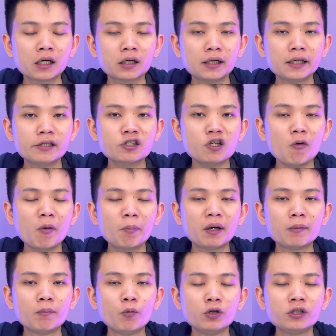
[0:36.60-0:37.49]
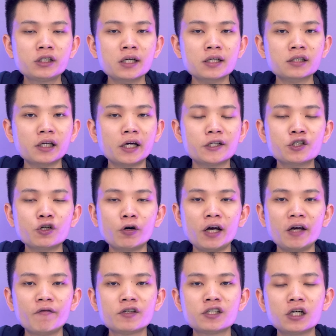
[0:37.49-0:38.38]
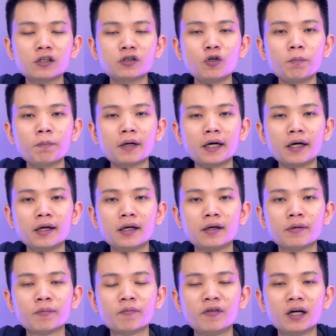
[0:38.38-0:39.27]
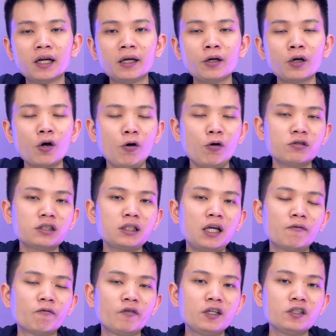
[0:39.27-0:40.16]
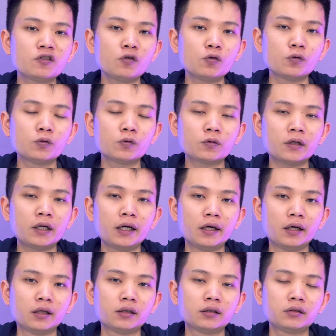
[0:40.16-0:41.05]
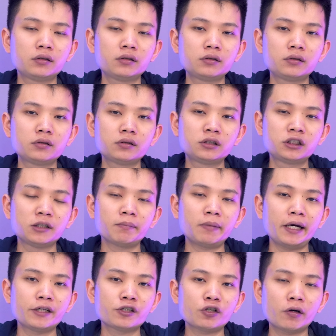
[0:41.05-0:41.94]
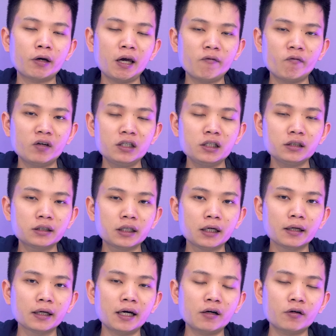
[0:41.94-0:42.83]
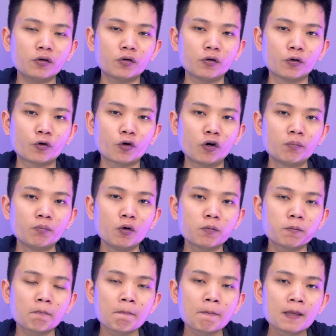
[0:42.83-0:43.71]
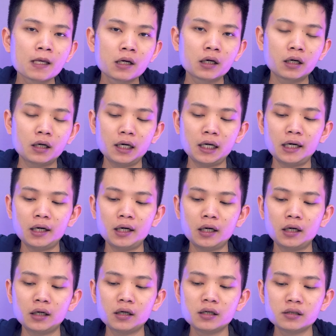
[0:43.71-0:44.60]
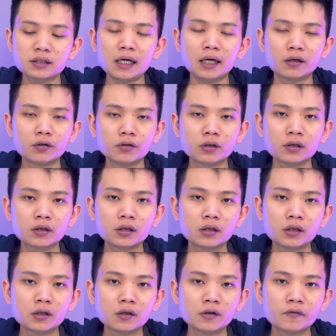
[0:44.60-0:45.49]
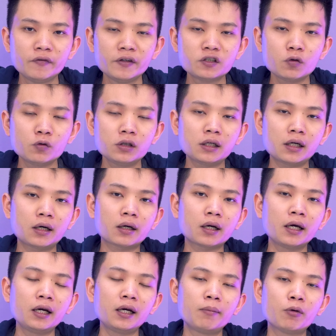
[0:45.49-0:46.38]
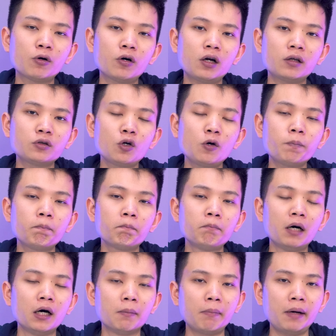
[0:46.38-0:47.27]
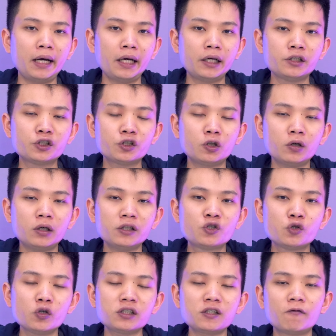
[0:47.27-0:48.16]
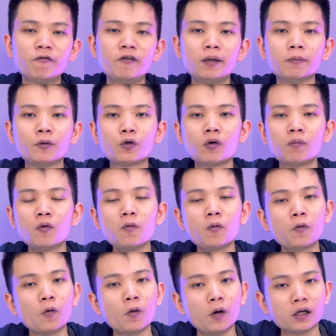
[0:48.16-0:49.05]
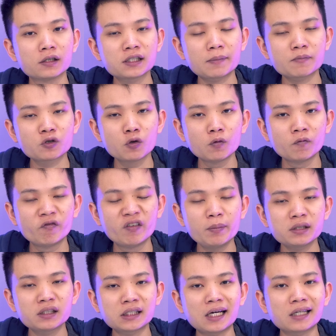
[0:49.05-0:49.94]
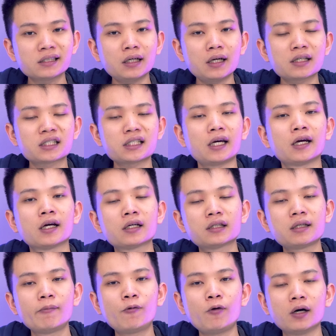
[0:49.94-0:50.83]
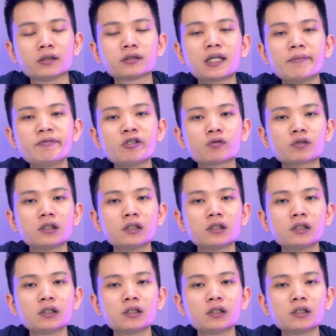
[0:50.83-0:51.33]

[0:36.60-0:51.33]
Lý do mà mình muốn chia sẻ cho anh em về chiếc laptop này và lấy nó ra làm ví dụ để trình bày cho anh em với những tính năng của Chromebook là đơn giản thôi. Ví dụ như là đây là một con laptop mở màn cho các chuỗi sản phẩm Chromebook của Samsung với mức giá rất là rẻ, tầm khoảng tám triệu